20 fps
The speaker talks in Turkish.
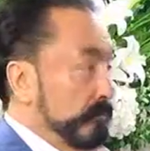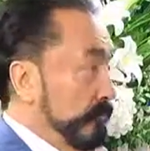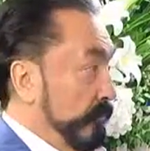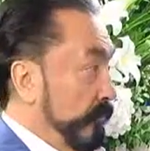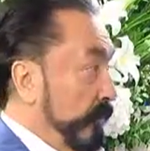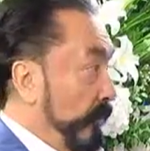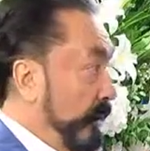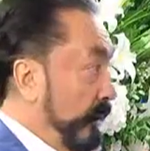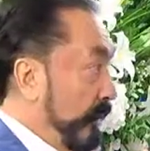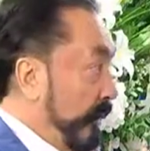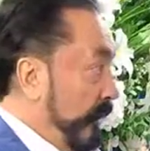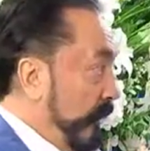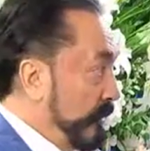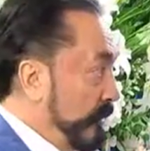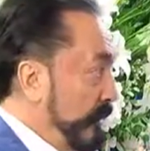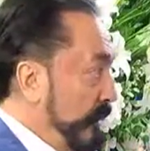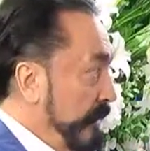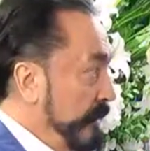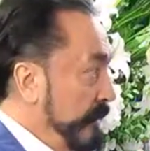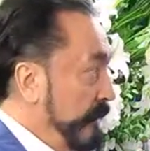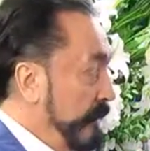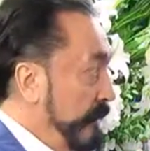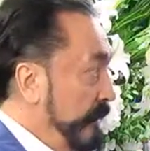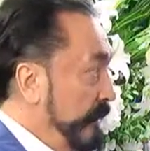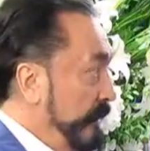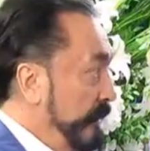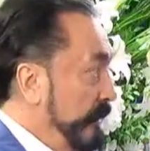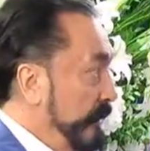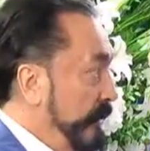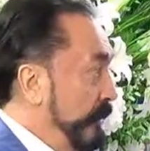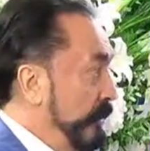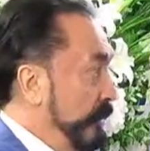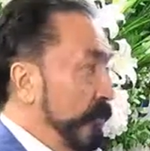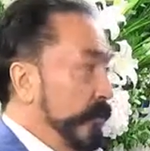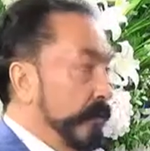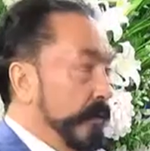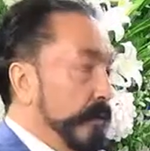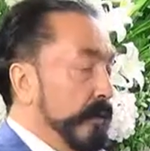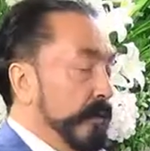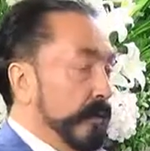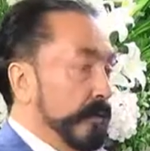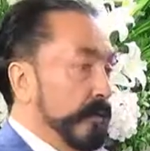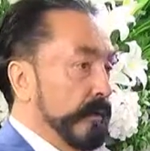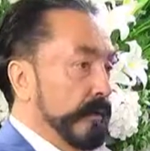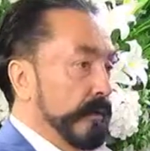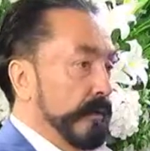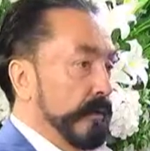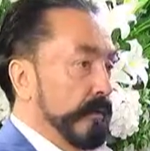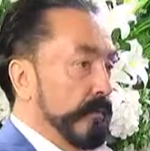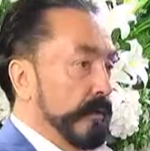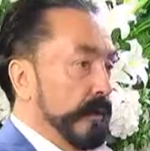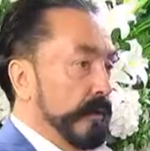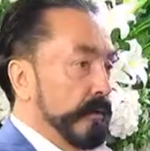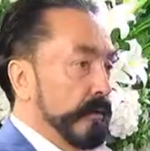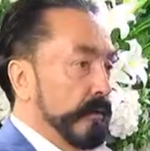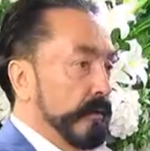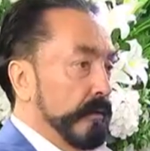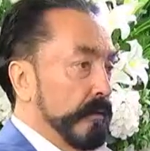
Bak ağacın kesilmesinden yeri göğü inletti adamlar.